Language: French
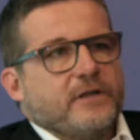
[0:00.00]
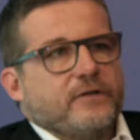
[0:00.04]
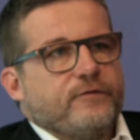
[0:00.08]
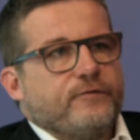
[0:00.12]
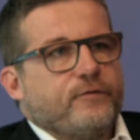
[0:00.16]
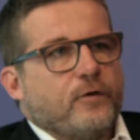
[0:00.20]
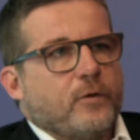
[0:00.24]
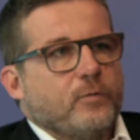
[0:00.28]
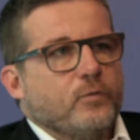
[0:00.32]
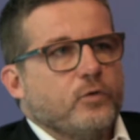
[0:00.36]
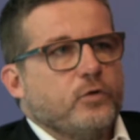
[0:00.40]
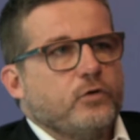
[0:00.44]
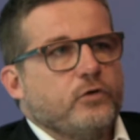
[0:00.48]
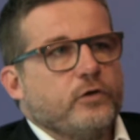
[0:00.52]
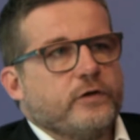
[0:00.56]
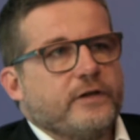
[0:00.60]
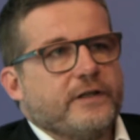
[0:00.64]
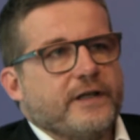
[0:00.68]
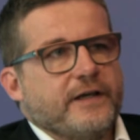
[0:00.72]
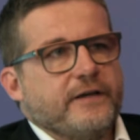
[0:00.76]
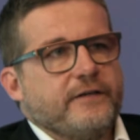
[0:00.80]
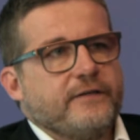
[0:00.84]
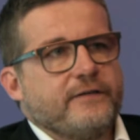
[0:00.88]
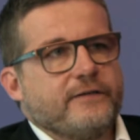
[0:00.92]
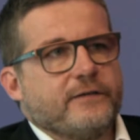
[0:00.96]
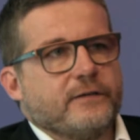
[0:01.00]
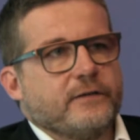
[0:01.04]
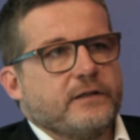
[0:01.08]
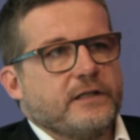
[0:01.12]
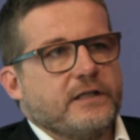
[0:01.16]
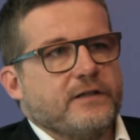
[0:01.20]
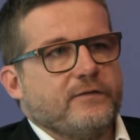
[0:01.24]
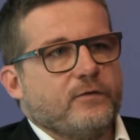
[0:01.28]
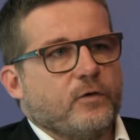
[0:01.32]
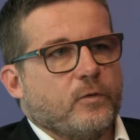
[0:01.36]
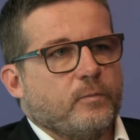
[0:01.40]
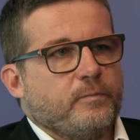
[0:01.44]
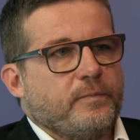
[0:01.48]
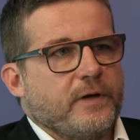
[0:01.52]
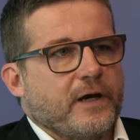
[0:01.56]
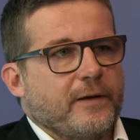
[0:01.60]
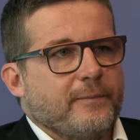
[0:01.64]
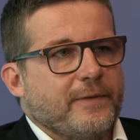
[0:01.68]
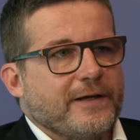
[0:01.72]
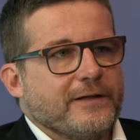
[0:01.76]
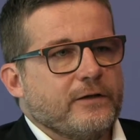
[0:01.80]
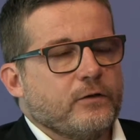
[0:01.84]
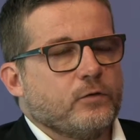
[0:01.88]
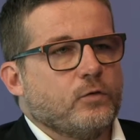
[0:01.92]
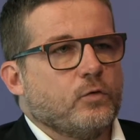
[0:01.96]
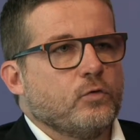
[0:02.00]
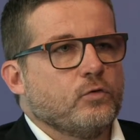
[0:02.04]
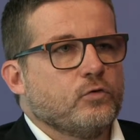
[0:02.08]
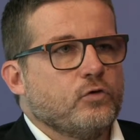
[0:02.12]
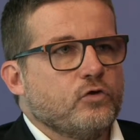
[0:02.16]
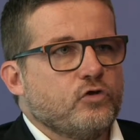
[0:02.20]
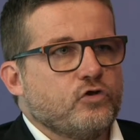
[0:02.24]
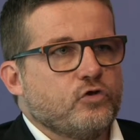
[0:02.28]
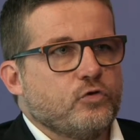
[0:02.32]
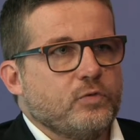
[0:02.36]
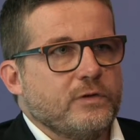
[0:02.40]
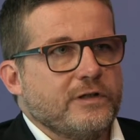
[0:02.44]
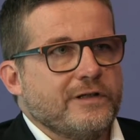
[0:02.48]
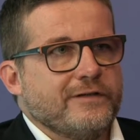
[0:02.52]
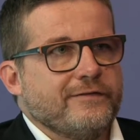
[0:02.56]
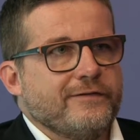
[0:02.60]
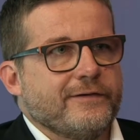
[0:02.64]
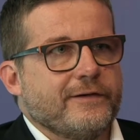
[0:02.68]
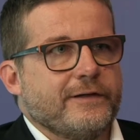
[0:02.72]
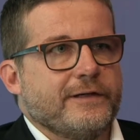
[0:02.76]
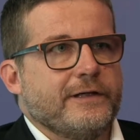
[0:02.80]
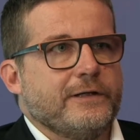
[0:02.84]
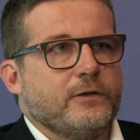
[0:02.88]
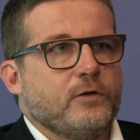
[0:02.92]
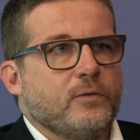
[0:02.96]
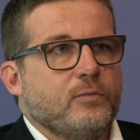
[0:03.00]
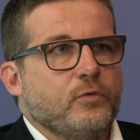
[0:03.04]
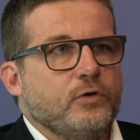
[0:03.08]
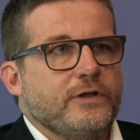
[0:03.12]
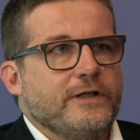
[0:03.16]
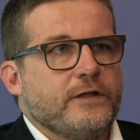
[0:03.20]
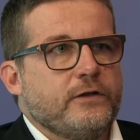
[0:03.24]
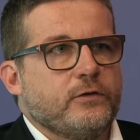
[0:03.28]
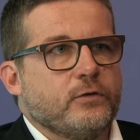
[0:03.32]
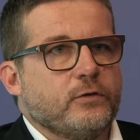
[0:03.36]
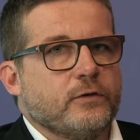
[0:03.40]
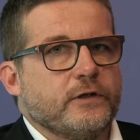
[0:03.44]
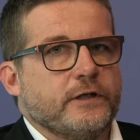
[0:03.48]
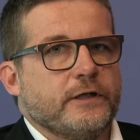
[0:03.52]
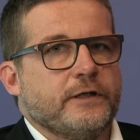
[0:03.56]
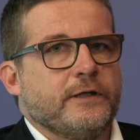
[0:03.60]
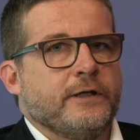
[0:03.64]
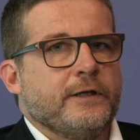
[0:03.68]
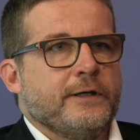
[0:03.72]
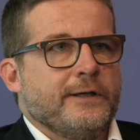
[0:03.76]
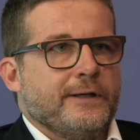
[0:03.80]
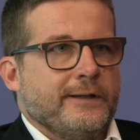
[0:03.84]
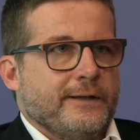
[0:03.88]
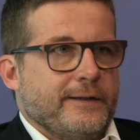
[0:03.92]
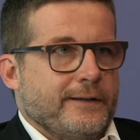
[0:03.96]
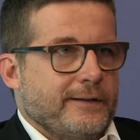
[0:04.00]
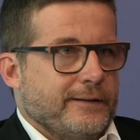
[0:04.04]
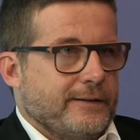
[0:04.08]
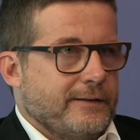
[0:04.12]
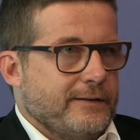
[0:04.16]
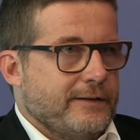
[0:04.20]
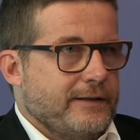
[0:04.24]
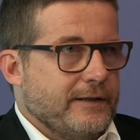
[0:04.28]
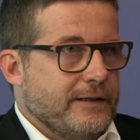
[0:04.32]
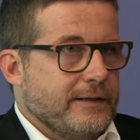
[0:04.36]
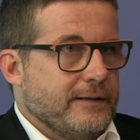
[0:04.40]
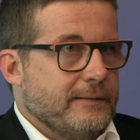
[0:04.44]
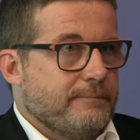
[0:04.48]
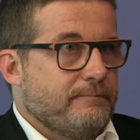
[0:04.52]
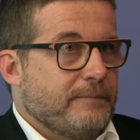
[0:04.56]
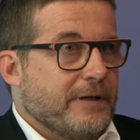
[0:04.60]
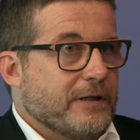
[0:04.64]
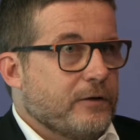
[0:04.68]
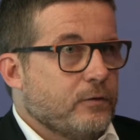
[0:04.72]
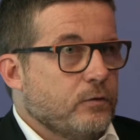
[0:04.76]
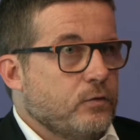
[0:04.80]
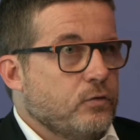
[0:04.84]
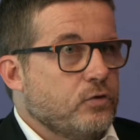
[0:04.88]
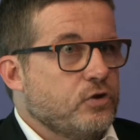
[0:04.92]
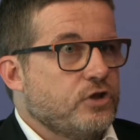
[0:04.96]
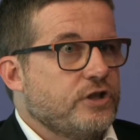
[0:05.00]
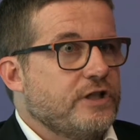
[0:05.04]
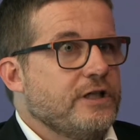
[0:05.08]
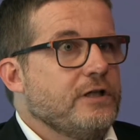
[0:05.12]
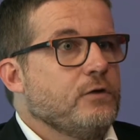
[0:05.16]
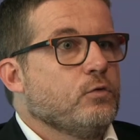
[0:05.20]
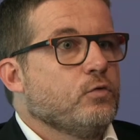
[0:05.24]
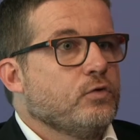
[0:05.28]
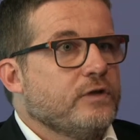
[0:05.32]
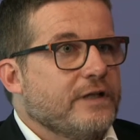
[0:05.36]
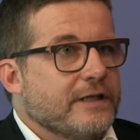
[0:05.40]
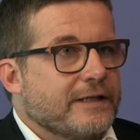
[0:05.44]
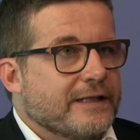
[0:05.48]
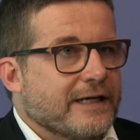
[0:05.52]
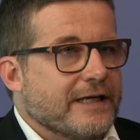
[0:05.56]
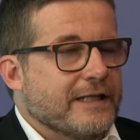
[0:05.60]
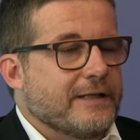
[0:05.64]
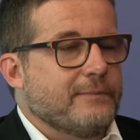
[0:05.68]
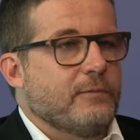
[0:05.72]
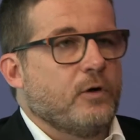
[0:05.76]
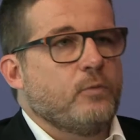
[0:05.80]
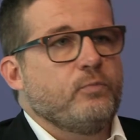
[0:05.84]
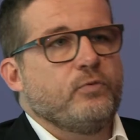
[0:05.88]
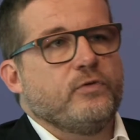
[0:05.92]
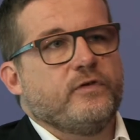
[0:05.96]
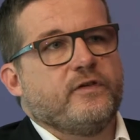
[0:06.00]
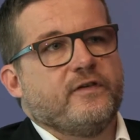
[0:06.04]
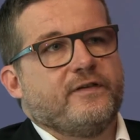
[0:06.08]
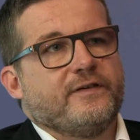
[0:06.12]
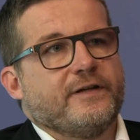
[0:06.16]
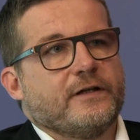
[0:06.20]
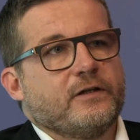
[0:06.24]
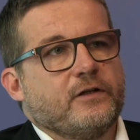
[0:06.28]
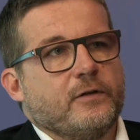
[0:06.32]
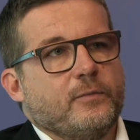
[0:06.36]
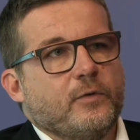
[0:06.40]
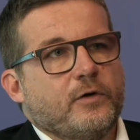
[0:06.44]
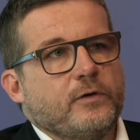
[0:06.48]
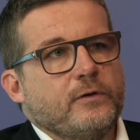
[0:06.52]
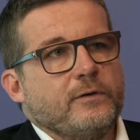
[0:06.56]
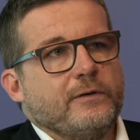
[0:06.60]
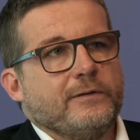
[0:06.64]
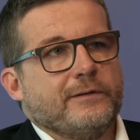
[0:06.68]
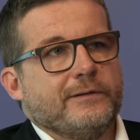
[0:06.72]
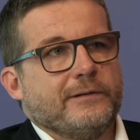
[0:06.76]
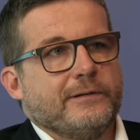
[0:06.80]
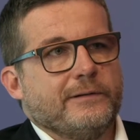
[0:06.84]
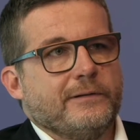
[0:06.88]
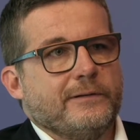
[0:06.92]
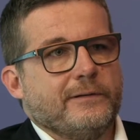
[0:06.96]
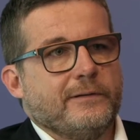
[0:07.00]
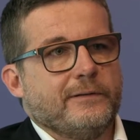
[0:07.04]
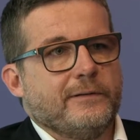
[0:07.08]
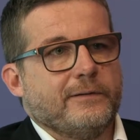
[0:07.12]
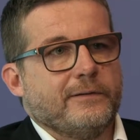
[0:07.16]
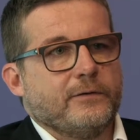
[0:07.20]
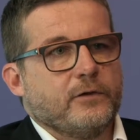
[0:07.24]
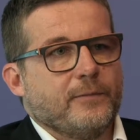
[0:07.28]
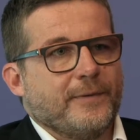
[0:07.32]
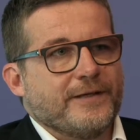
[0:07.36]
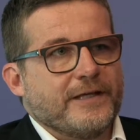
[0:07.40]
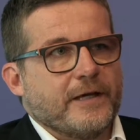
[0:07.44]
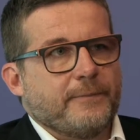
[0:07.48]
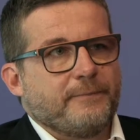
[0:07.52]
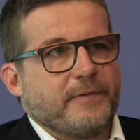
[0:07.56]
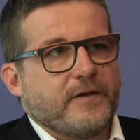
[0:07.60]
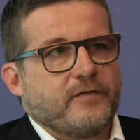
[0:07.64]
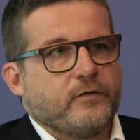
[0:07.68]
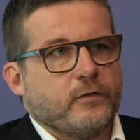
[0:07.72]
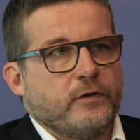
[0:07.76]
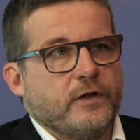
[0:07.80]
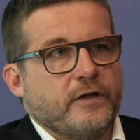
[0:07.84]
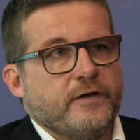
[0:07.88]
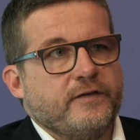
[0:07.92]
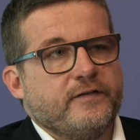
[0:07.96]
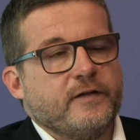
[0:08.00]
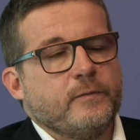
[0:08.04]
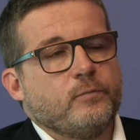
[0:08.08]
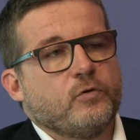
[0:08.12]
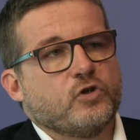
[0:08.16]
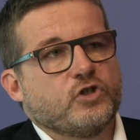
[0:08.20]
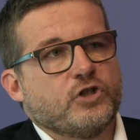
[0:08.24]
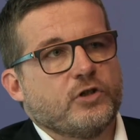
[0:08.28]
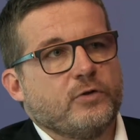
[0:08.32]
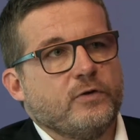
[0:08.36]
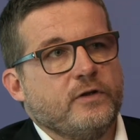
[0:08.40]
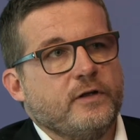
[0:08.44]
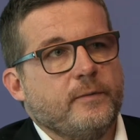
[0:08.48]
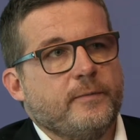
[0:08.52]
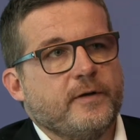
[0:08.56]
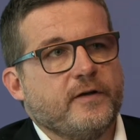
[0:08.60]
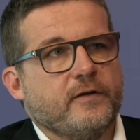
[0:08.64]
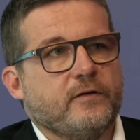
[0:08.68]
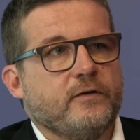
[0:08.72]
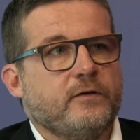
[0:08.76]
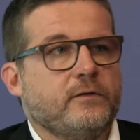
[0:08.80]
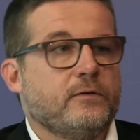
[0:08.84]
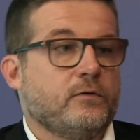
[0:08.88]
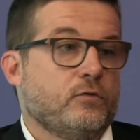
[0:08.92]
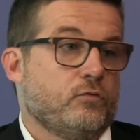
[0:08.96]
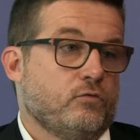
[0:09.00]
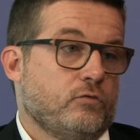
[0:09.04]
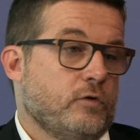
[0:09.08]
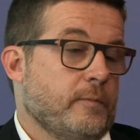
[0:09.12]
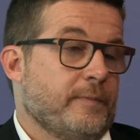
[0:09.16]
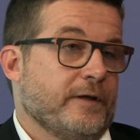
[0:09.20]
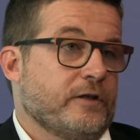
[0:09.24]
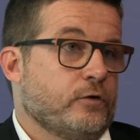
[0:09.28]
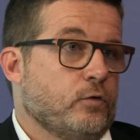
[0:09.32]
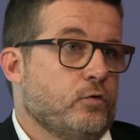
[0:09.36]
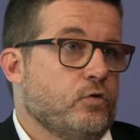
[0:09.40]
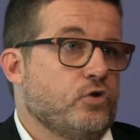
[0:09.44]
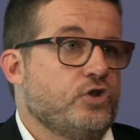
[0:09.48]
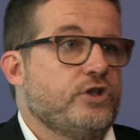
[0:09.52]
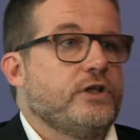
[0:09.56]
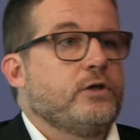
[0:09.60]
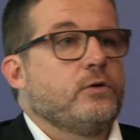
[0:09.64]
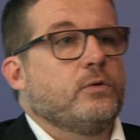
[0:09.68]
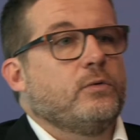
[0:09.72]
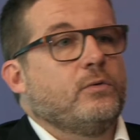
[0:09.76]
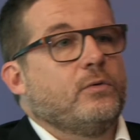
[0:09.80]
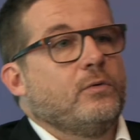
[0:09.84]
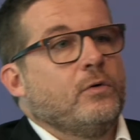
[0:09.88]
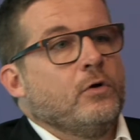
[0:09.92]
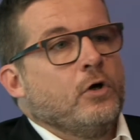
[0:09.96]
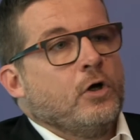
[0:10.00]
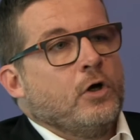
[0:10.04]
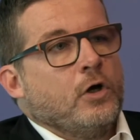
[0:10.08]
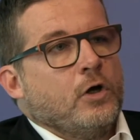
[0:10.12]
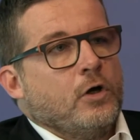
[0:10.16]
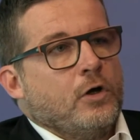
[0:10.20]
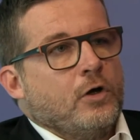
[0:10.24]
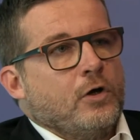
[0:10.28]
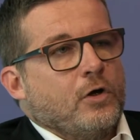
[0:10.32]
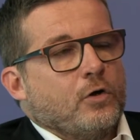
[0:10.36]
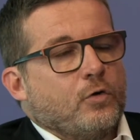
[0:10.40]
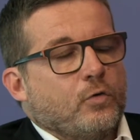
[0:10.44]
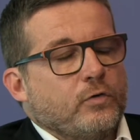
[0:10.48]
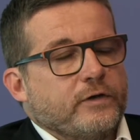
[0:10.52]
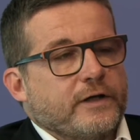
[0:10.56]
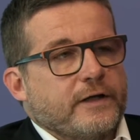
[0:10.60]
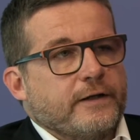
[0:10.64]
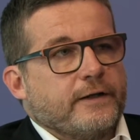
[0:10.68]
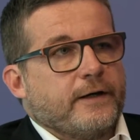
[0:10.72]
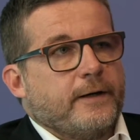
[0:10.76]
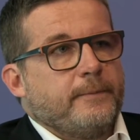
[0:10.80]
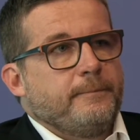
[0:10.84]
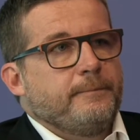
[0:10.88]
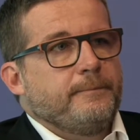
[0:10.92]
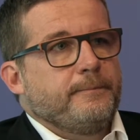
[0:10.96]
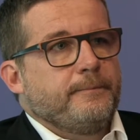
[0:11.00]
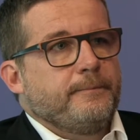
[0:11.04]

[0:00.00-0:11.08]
formules de tests qui vont permettre donc de suivre et de monitorer des pathologies ou des traitements plus exactement euh, de manière personnalisée pour chacune des, pathologies qu'on traitera.